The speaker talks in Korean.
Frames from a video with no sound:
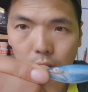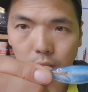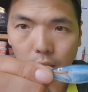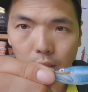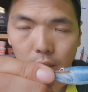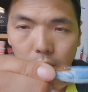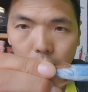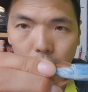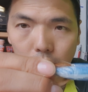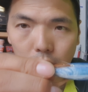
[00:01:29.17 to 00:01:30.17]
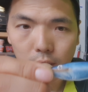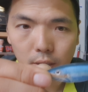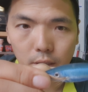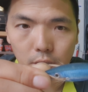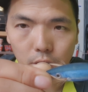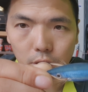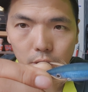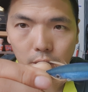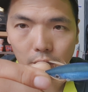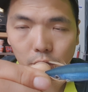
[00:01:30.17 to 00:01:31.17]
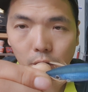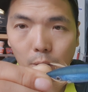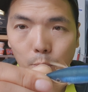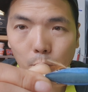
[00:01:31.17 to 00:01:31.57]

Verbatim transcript: 자 다들